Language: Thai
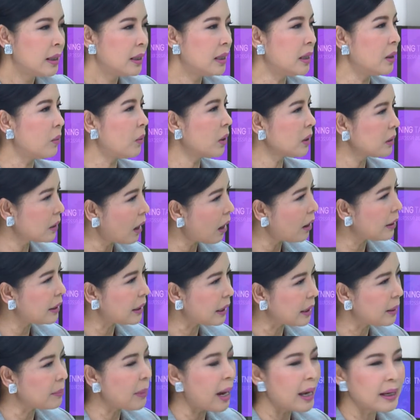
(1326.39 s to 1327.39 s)
ถือว่าตอน
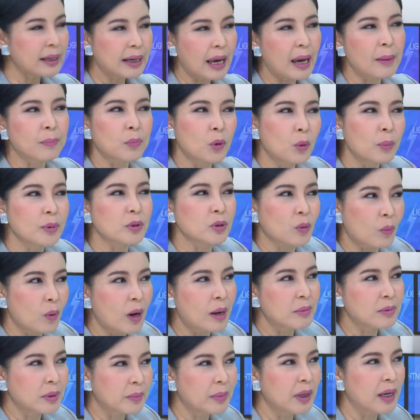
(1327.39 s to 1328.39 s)
นี้บ้านแกะปูประสบค
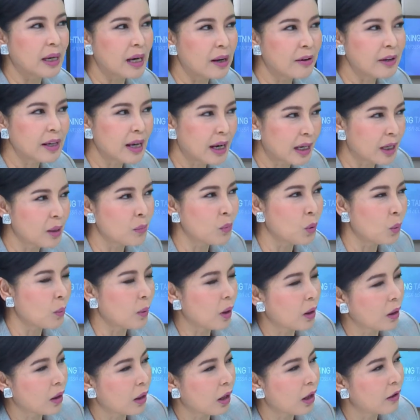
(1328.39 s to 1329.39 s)
วามสำเร็จแล้วหรือยังในมุม
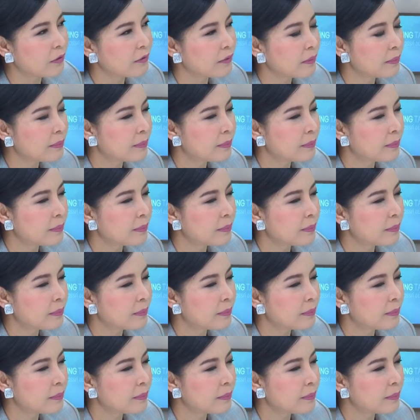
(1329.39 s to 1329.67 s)
ของกอล์ฟ